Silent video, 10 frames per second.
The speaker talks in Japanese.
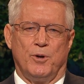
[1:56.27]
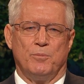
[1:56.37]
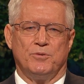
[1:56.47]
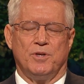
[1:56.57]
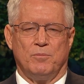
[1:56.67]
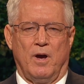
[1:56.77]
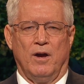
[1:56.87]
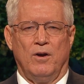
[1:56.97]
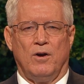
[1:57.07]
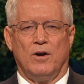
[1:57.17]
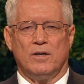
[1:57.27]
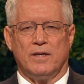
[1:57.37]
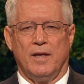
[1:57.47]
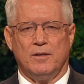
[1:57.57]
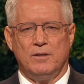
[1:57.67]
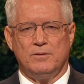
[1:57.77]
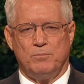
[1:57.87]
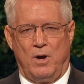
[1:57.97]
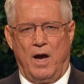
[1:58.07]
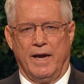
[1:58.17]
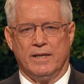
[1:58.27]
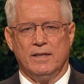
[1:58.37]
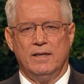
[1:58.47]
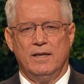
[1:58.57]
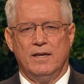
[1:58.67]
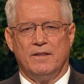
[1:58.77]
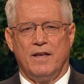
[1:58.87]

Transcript: その日の出来事を深く考えるときに